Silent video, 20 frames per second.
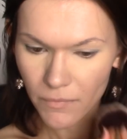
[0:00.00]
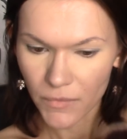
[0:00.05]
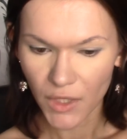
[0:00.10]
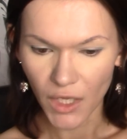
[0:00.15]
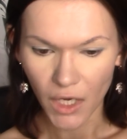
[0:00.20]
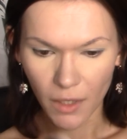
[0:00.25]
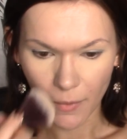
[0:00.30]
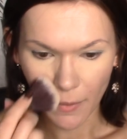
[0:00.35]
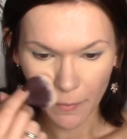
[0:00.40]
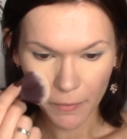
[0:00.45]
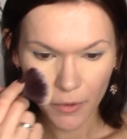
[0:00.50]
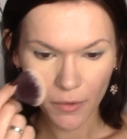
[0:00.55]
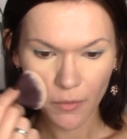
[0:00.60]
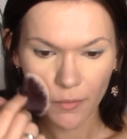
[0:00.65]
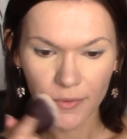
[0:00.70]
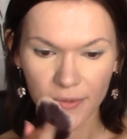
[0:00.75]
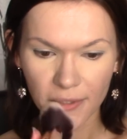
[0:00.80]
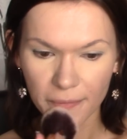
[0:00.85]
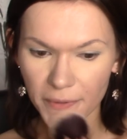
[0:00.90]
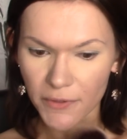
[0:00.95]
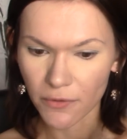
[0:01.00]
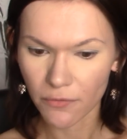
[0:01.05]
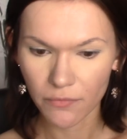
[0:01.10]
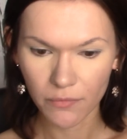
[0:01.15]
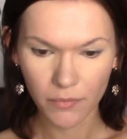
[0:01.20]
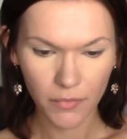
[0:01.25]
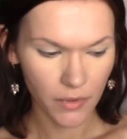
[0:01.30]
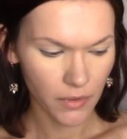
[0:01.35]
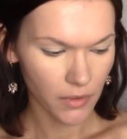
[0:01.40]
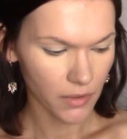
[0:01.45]
Так, попробуем это
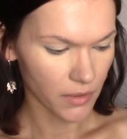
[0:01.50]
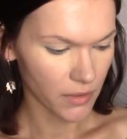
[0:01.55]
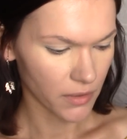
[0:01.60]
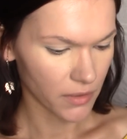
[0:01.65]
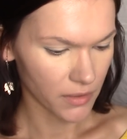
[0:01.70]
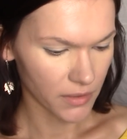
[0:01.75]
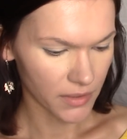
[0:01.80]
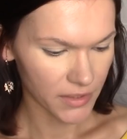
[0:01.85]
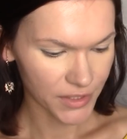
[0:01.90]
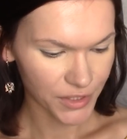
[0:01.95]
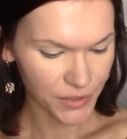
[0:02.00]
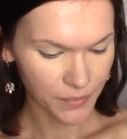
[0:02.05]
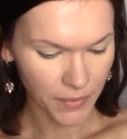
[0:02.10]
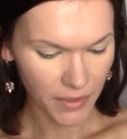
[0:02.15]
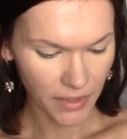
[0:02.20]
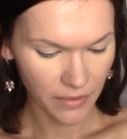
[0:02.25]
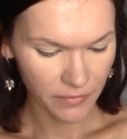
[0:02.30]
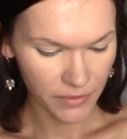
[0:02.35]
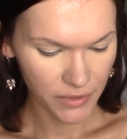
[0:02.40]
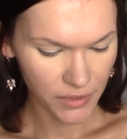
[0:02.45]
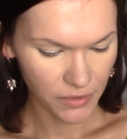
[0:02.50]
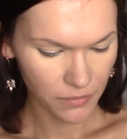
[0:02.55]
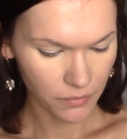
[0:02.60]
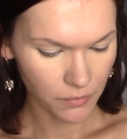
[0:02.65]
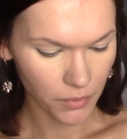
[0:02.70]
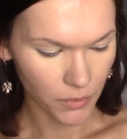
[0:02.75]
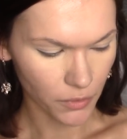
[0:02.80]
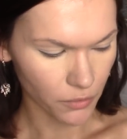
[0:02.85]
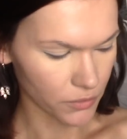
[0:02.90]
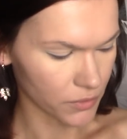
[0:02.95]
потом э, исправить
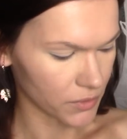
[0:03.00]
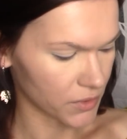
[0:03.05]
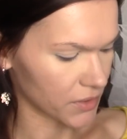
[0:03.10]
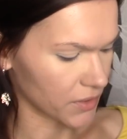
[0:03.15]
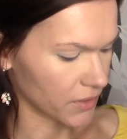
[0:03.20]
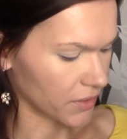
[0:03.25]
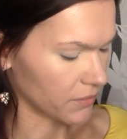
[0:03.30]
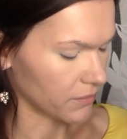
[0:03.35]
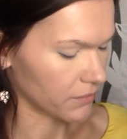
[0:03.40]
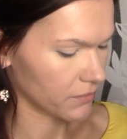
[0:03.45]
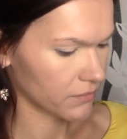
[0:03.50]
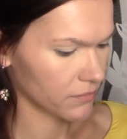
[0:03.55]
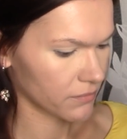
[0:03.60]
бронзером.